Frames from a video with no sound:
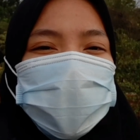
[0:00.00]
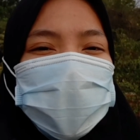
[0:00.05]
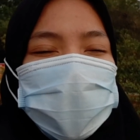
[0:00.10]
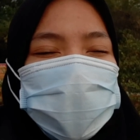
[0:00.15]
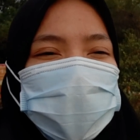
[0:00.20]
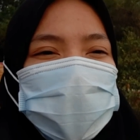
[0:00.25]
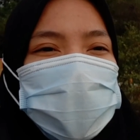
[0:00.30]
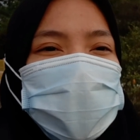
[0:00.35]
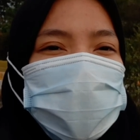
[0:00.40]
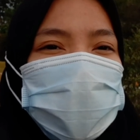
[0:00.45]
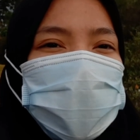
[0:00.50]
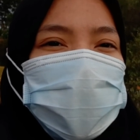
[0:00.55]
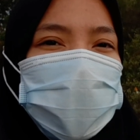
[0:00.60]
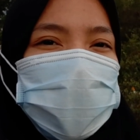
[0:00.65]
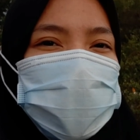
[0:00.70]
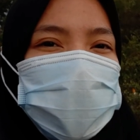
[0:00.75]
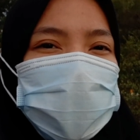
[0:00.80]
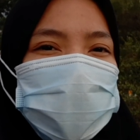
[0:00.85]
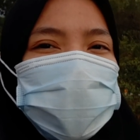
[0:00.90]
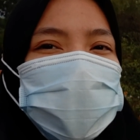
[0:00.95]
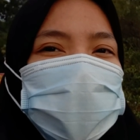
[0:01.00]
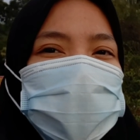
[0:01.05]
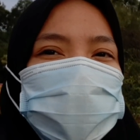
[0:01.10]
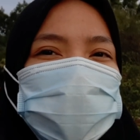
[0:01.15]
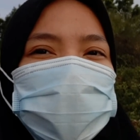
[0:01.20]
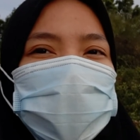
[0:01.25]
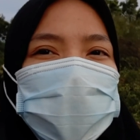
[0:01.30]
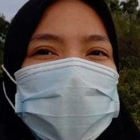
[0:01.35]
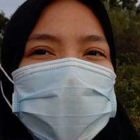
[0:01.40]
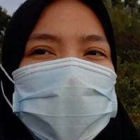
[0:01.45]
teman-teman semuanya selamat
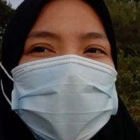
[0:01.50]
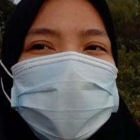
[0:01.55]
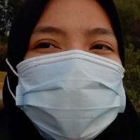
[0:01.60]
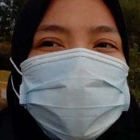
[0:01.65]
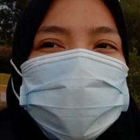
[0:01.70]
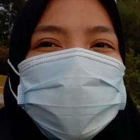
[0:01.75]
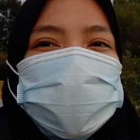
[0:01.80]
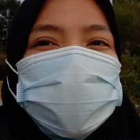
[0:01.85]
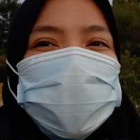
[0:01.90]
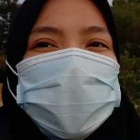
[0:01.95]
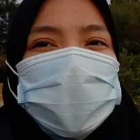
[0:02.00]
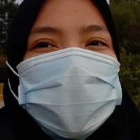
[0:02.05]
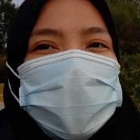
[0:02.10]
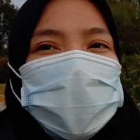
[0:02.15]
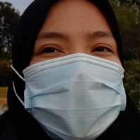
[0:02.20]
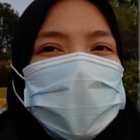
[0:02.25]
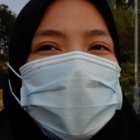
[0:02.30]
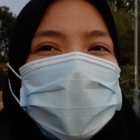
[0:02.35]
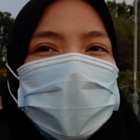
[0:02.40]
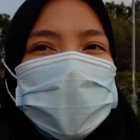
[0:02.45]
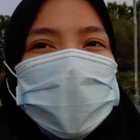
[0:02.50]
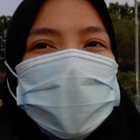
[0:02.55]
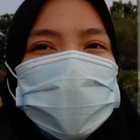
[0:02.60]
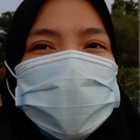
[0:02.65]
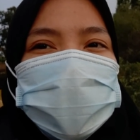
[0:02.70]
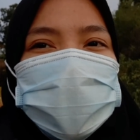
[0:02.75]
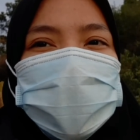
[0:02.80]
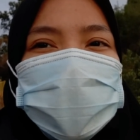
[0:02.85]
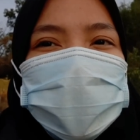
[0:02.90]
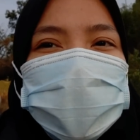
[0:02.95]
sore
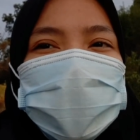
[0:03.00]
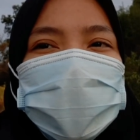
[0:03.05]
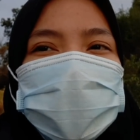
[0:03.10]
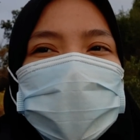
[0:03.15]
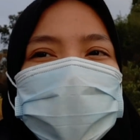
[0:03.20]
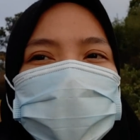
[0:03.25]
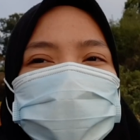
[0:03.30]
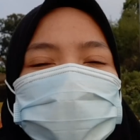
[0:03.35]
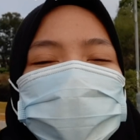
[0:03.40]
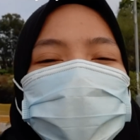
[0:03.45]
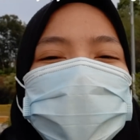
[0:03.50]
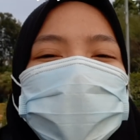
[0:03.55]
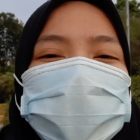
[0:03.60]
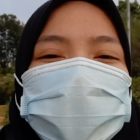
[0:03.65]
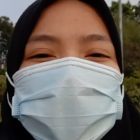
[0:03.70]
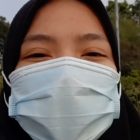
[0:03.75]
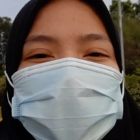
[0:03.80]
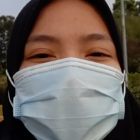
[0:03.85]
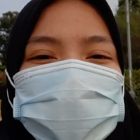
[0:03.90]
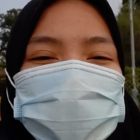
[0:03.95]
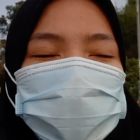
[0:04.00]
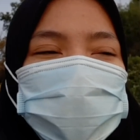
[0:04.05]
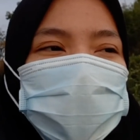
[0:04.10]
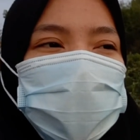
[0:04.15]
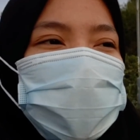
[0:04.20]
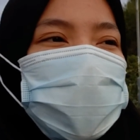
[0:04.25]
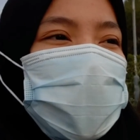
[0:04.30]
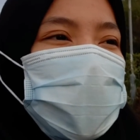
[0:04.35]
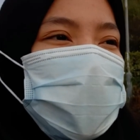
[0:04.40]
jadi mungkin kalian sudah